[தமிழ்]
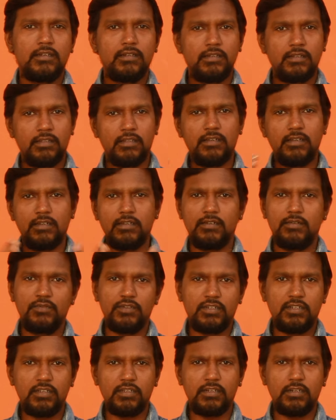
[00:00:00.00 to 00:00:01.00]
இந்த
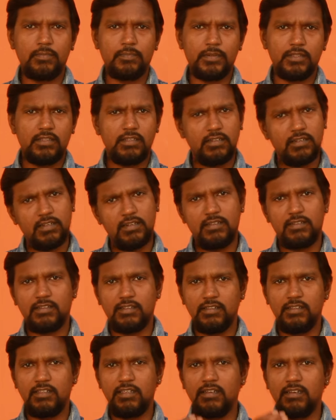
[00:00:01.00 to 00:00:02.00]
விஷயங்களை பற்றி நிறைய
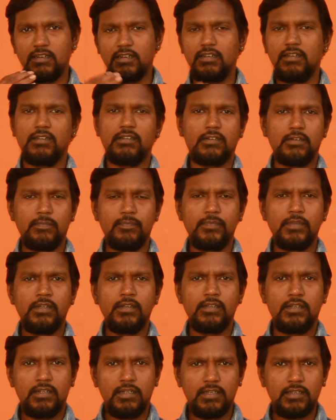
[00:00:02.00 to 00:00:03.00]
சந்தேகங்கள் இருக்குது
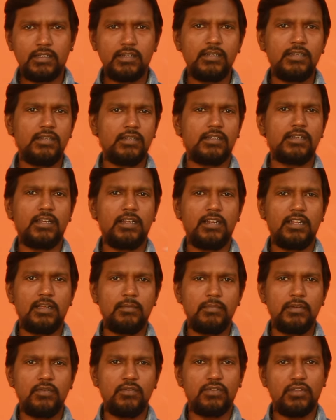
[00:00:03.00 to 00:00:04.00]
எனக்கு இன்றைக்கி
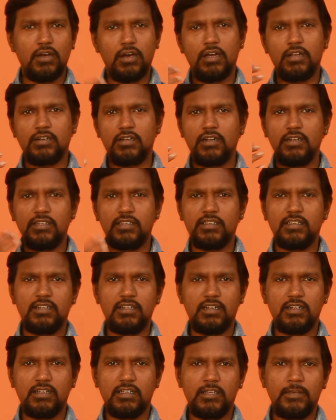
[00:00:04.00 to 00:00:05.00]
எல்லாமே வந்து
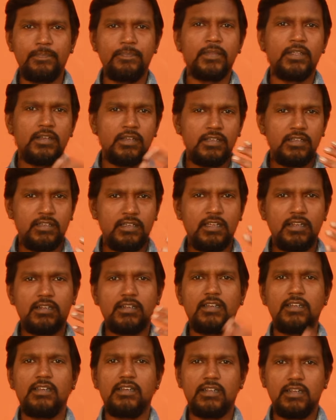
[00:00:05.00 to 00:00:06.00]
ஆர்கானிக்கிறாங்க
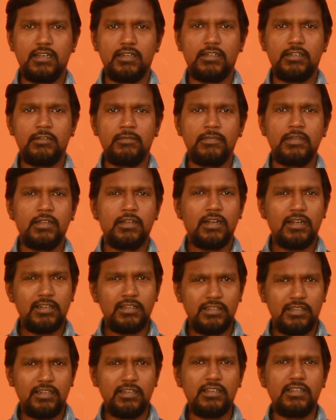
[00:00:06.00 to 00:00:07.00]
இயற்கைங்கிறாங்க
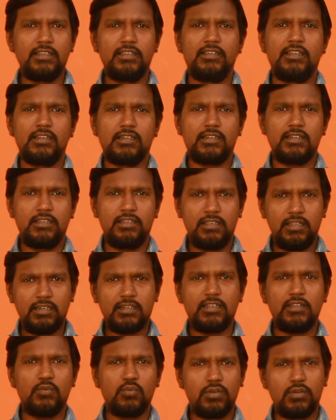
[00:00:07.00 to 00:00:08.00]
ஆனால் என்ன இயற்கை
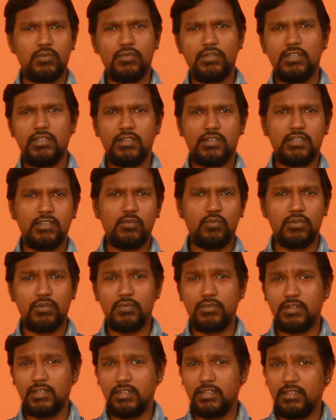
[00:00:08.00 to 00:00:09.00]
இயற்கை உணவு இயற்கை
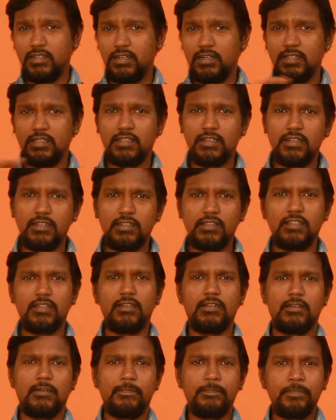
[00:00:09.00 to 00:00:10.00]
உணவு நிறைய இடத்துல இந்த
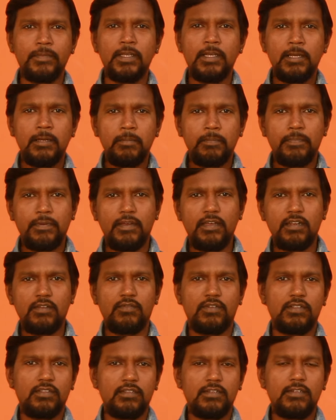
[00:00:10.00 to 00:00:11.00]
பேர்
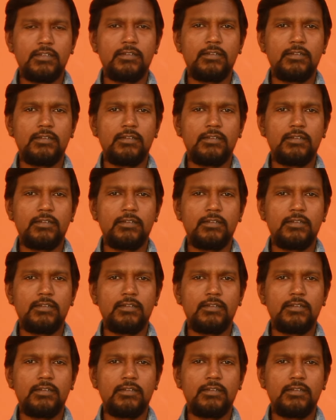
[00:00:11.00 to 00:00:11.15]
வந்து